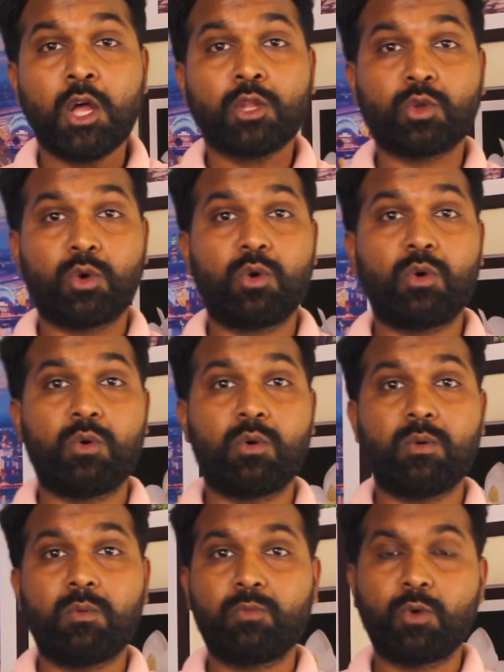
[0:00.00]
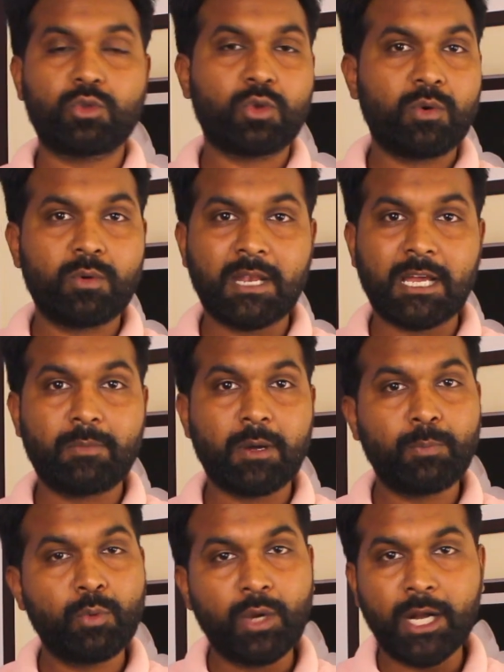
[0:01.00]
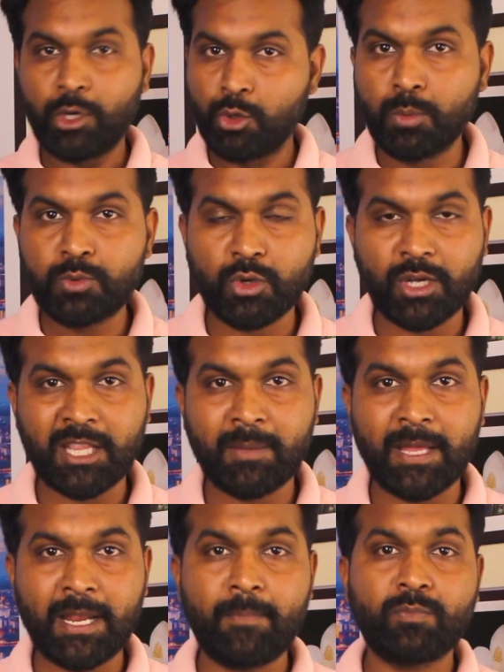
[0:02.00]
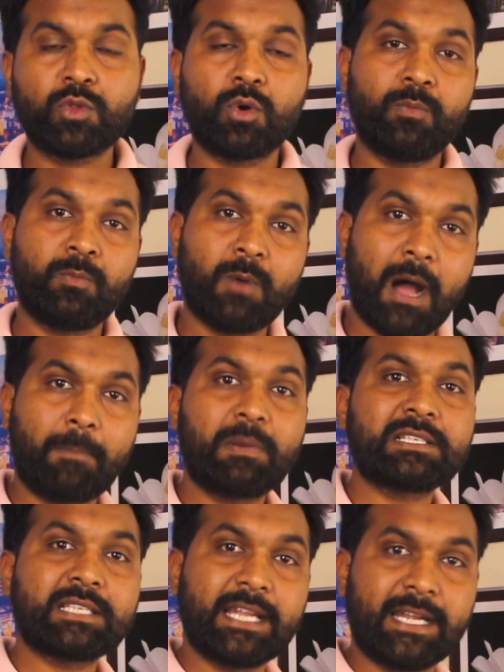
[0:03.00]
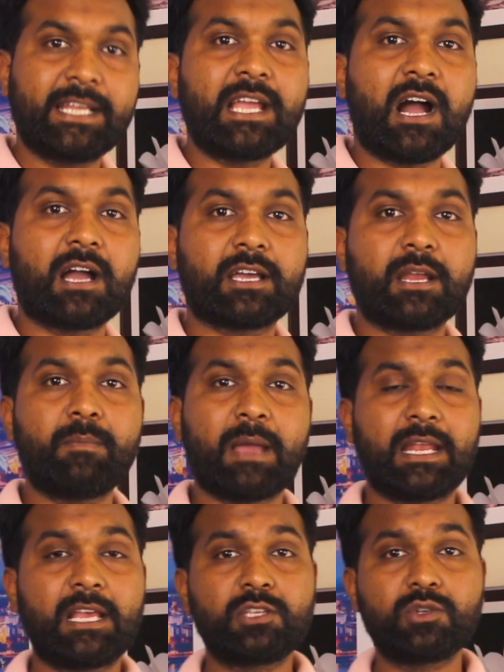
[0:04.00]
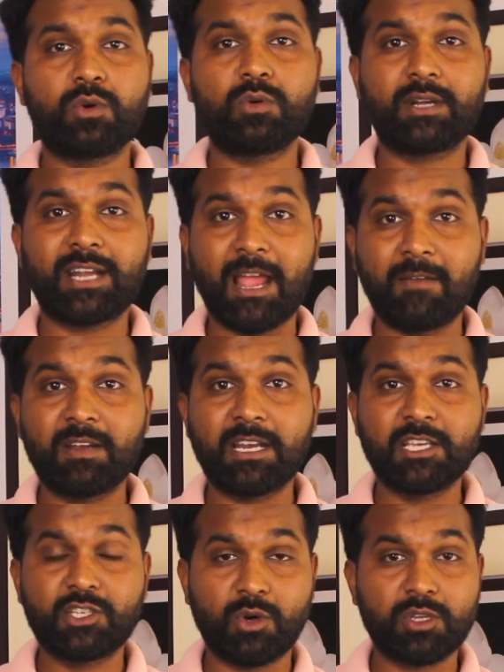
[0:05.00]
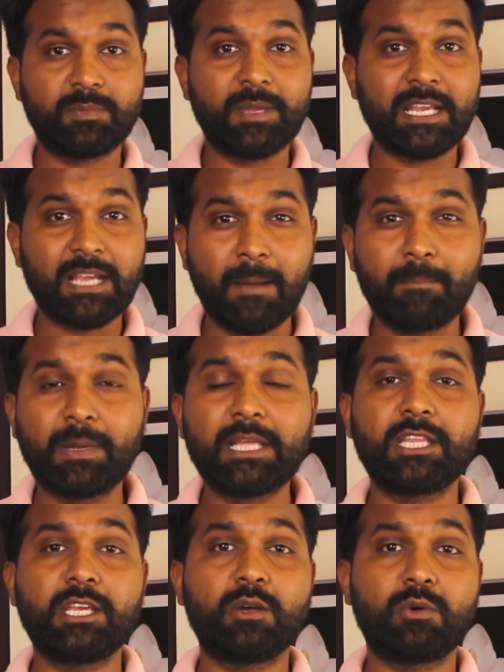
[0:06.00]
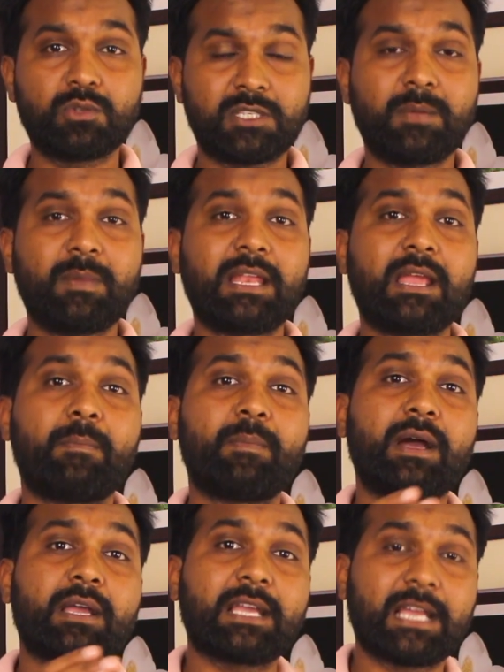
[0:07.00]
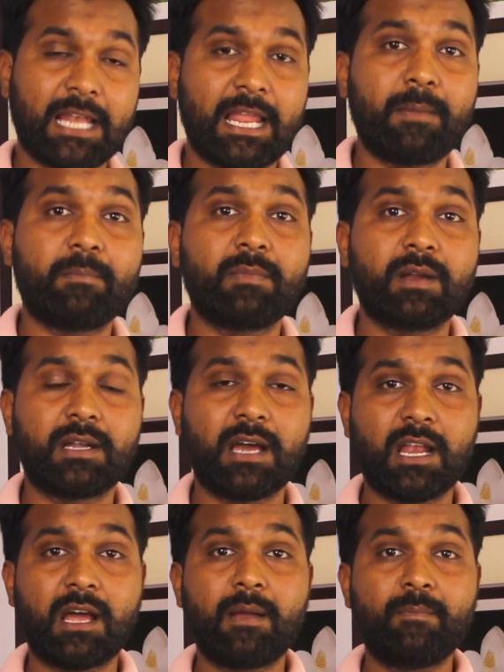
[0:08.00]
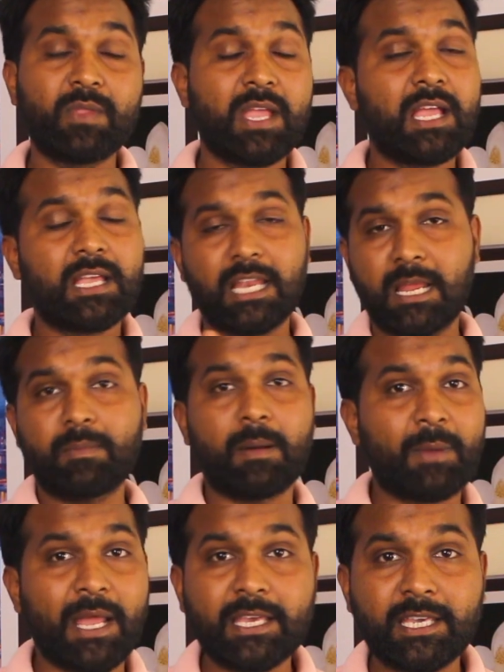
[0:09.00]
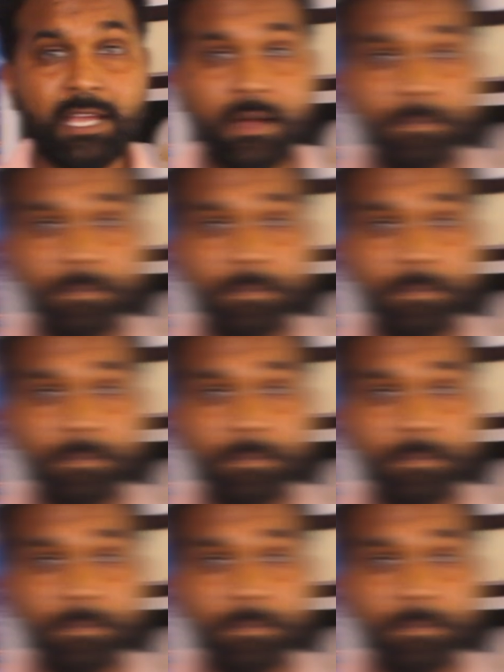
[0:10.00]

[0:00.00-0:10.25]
तो वो तो लगभग पूरे डूब चुके थे मेरे तो वापस इंडिया आकर मैंने जो ट्रैवल इंश्योरेंस मेरी कंपनी थी उससे मैंने अपना क्लेम डाला क्लेम अप्लाई किया